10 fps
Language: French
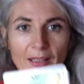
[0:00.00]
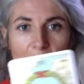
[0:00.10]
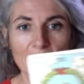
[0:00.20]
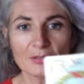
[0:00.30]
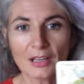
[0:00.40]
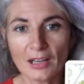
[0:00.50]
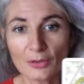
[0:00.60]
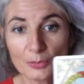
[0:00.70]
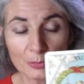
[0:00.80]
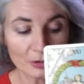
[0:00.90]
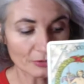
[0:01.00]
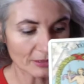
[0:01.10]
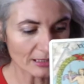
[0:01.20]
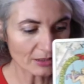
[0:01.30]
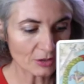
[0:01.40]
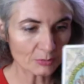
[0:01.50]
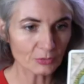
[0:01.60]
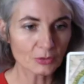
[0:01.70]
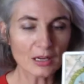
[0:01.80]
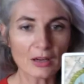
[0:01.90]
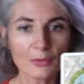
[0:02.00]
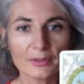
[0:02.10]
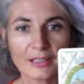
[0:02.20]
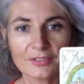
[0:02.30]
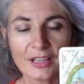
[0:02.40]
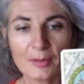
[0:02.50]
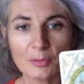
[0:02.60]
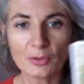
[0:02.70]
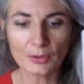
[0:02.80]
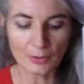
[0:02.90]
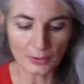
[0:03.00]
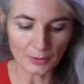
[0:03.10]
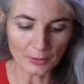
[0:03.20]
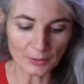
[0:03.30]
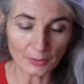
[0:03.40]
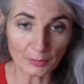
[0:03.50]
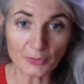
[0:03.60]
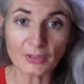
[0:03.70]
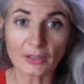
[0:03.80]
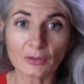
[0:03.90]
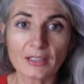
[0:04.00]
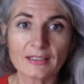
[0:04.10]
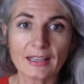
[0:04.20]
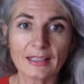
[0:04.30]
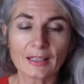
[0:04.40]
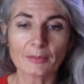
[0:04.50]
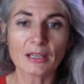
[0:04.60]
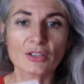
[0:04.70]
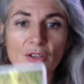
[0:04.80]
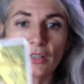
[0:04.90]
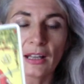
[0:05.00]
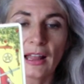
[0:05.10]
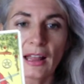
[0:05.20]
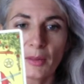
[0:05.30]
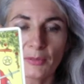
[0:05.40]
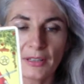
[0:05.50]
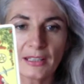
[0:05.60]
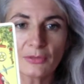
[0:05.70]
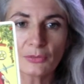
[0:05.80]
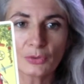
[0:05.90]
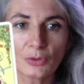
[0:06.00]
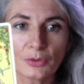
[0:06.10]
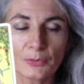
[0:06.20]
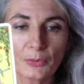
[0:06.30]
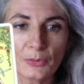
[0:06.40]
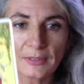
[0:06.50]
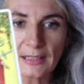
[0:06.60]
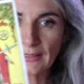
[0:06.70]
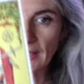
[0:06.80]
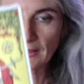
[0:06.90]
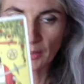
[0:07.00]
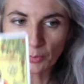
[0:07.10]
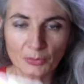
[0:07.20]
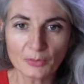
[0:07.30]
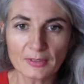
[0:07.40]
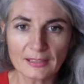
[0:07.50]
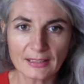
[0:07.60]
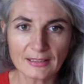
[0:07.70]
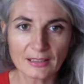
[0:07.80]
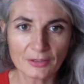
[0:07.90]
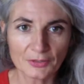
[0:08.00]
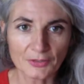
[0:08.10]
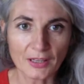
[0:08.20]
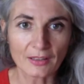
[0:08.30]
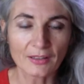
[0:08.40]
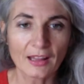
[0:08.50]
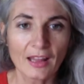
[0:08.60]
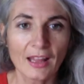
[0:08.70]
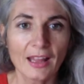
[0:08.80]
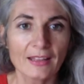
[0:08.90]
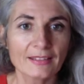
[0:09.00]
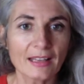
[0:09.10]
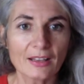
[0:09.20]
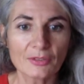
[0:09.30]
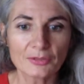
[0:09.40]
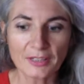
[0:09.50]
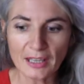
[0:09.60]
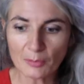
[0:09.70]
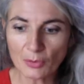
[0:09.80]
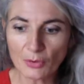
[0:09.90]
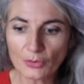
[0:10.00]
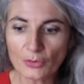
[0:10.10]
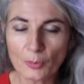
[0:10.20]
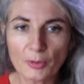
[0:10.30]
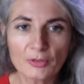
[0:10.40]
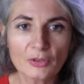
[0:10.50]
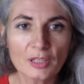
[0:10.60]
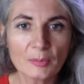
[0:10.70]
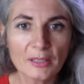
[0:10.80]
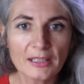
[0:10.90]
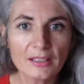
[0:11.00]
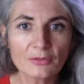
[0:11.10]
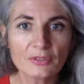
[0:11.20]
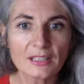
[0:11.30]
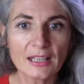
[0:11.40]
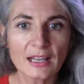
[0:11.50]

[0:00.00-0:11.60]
Bah voilà le monde. Vous voyez comme quoi on est vraiment. Euh, en plus, c'est que des arcades majeures. Vous voyez, vous, ça c'est un début, ça c'est une fin. C'est vraiment, je pense que les béliers, vous allez